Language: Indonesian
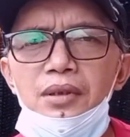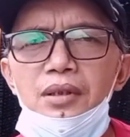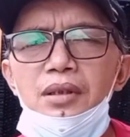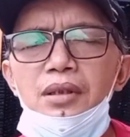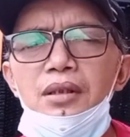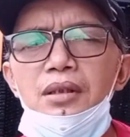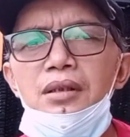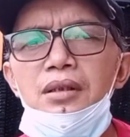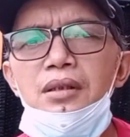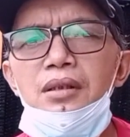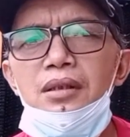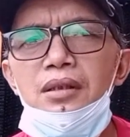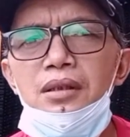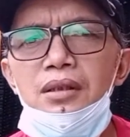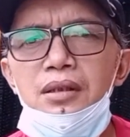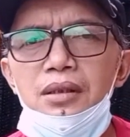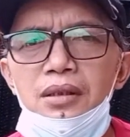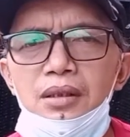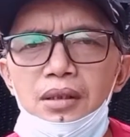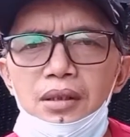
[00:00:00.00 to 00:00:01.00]

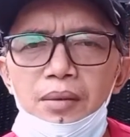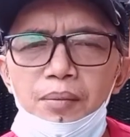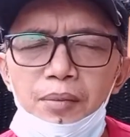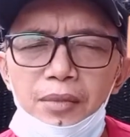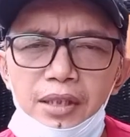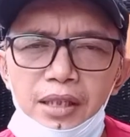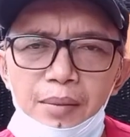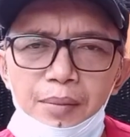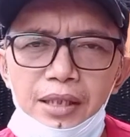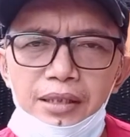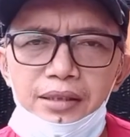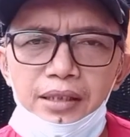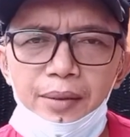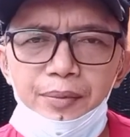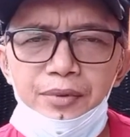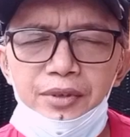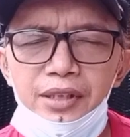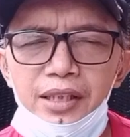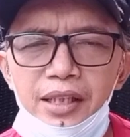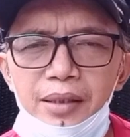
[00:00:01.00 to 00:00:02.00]
uh, menambah
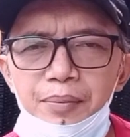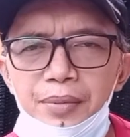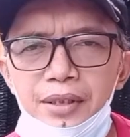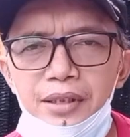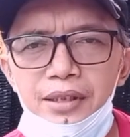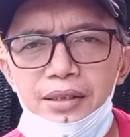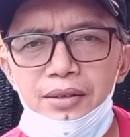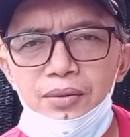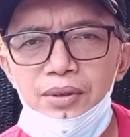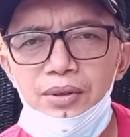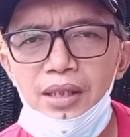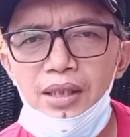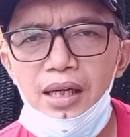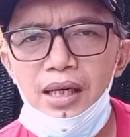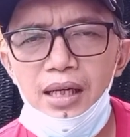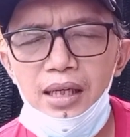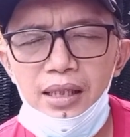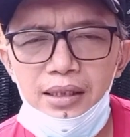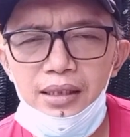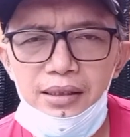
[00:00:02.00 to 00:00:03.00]
subscriber itu
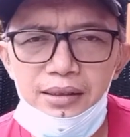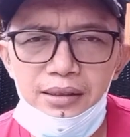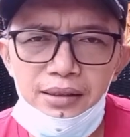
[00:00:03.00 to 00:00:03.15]
ya